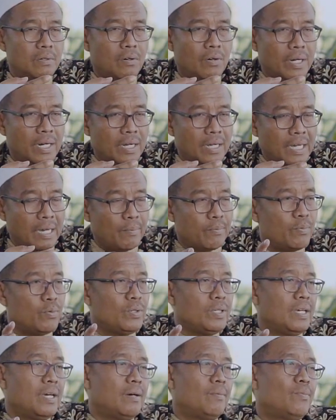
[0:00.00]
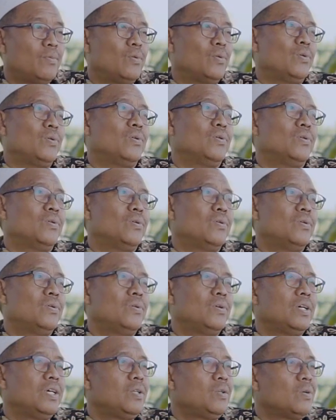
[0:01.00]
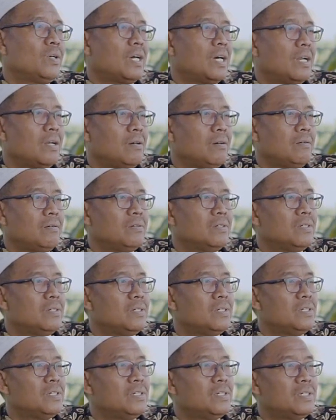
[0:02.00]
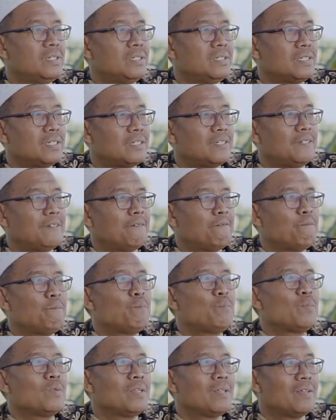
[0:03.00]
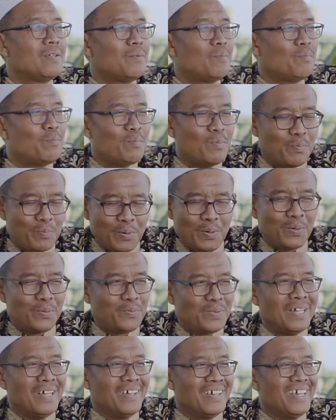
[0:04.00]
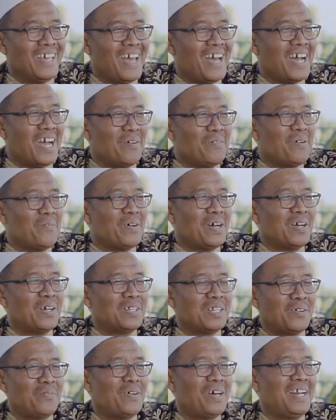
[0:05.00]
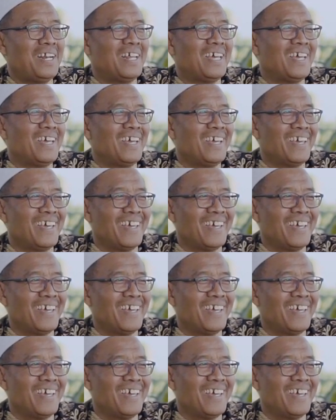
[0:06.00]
orang nggak punya monggo. Itu kalau Kan orang miskin nggak apa-apa. But, ya, nggak apa-apa, terbalik.